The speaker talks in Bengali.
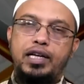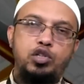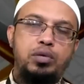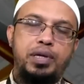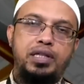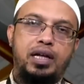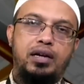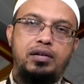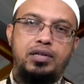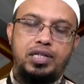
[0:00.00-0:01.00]
একজন ইমানদার
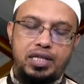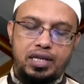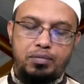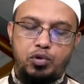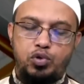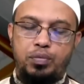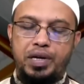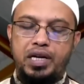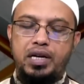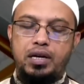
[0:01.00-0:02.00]
শীতের
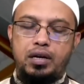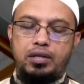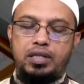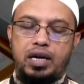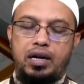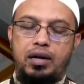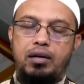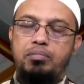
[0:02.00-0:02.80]
মৌসুমে যারা